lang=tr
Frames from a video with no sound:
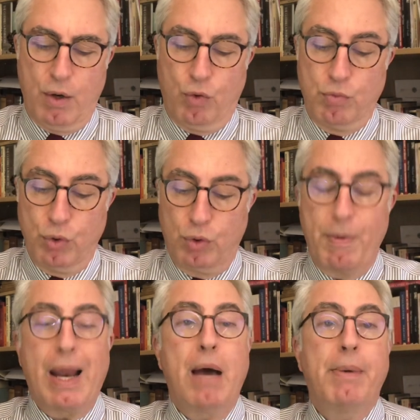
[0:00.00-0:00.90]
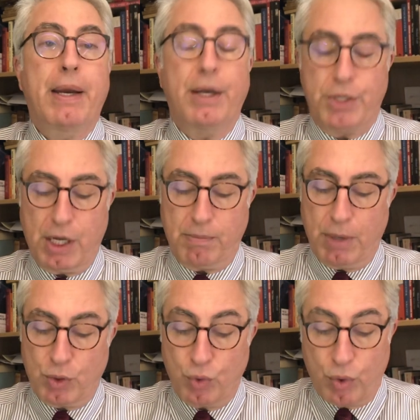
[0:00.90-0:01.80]
umudu beraber
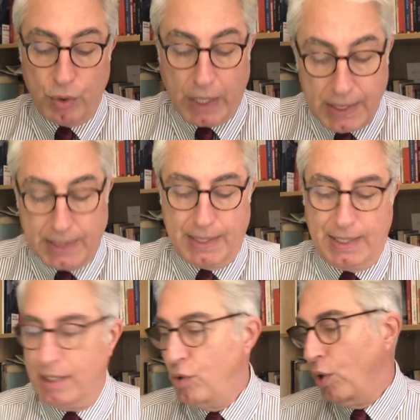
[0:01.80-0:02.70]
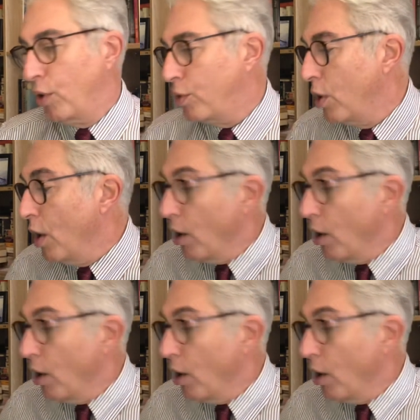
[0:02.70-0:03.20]
yaşatmak zorundayız diyor.